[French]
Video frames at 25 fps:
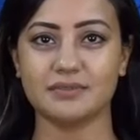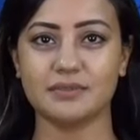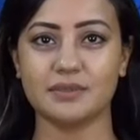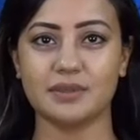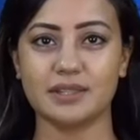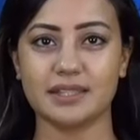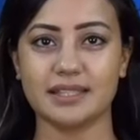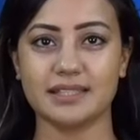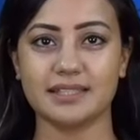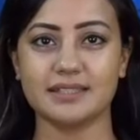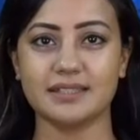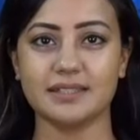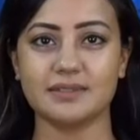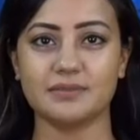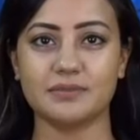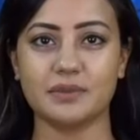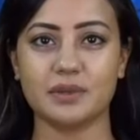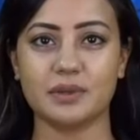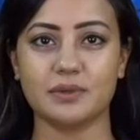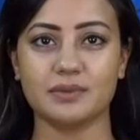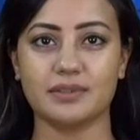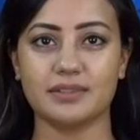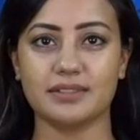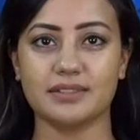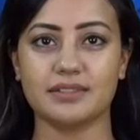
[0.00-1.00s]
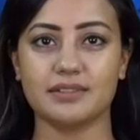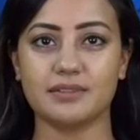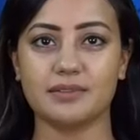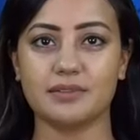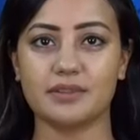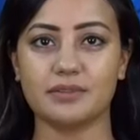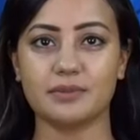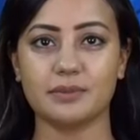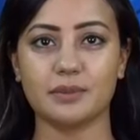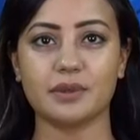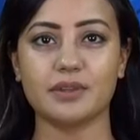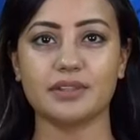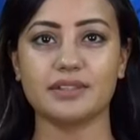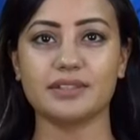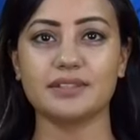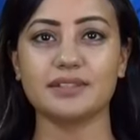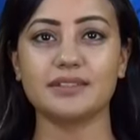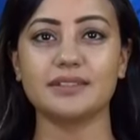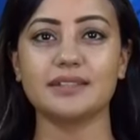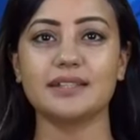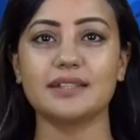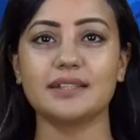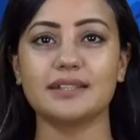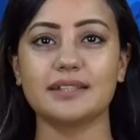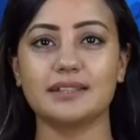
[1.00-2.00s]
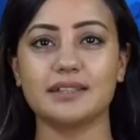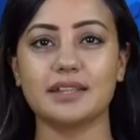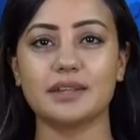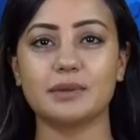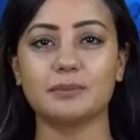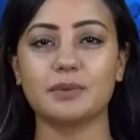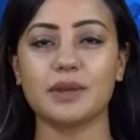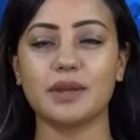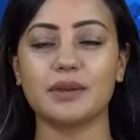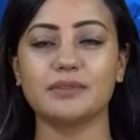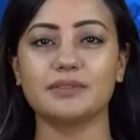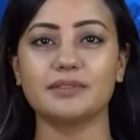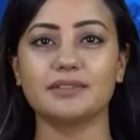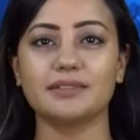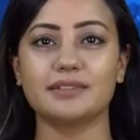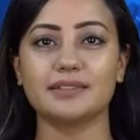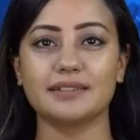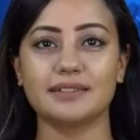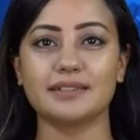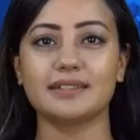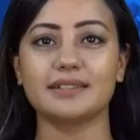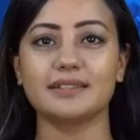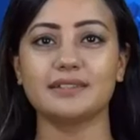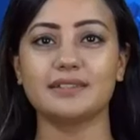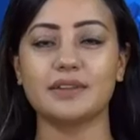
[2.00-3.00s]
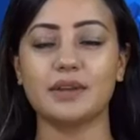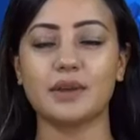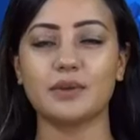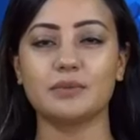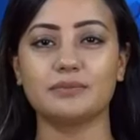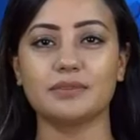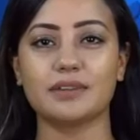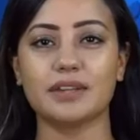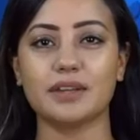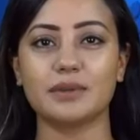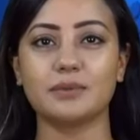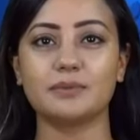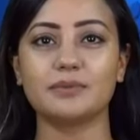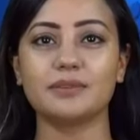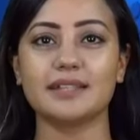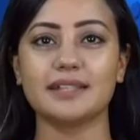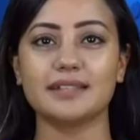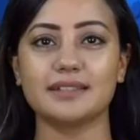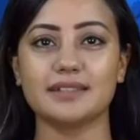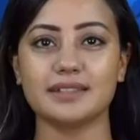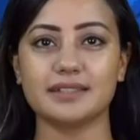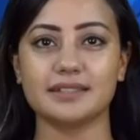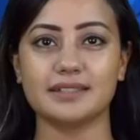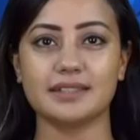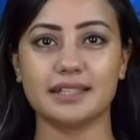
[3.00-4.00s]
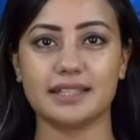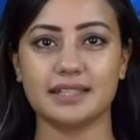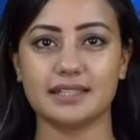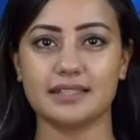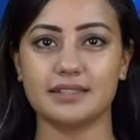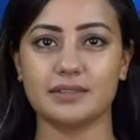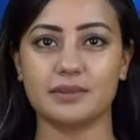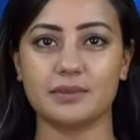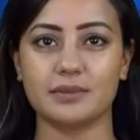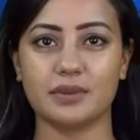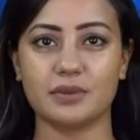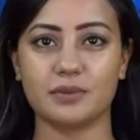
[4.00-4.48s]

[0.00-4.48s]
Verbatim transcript: Il avait partagé en story éphémère sur les réseaux sociaux un cliché dans une caravane,